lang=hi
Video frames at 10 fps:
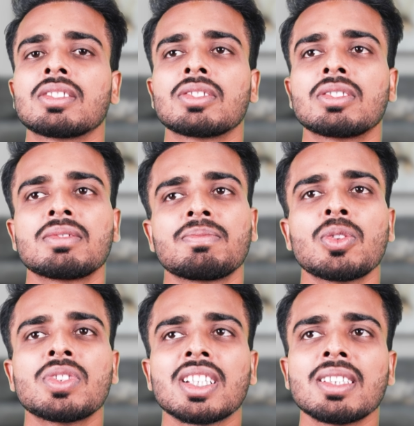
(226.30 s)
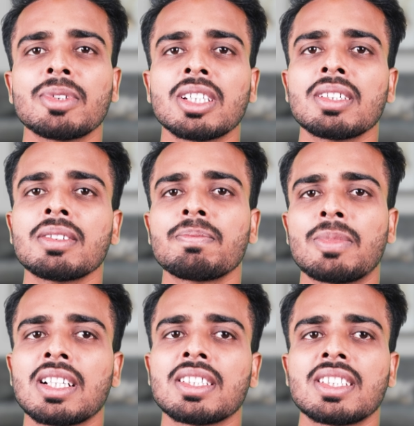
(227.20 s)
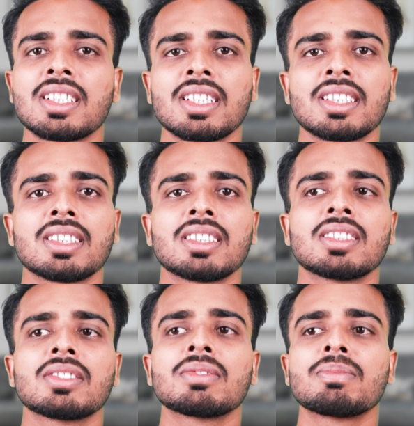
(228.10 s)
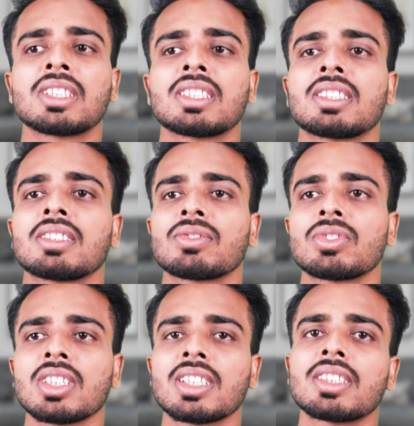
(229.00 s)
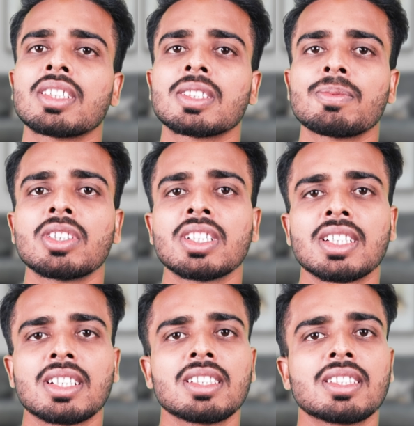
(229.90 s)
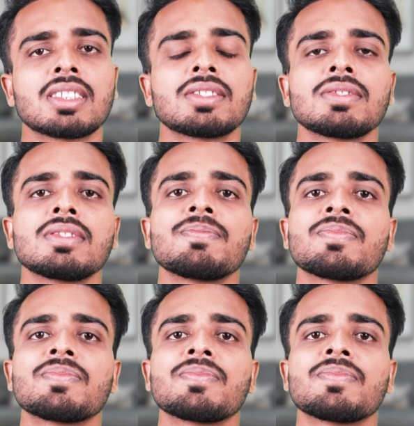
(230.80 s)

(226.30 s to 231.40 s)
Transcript: तो बहुत ज़्यादा मेरे बाल झड़ गए थे तो मैं सोचा कि ट्रांसप्लांट ही करा लेता हूँ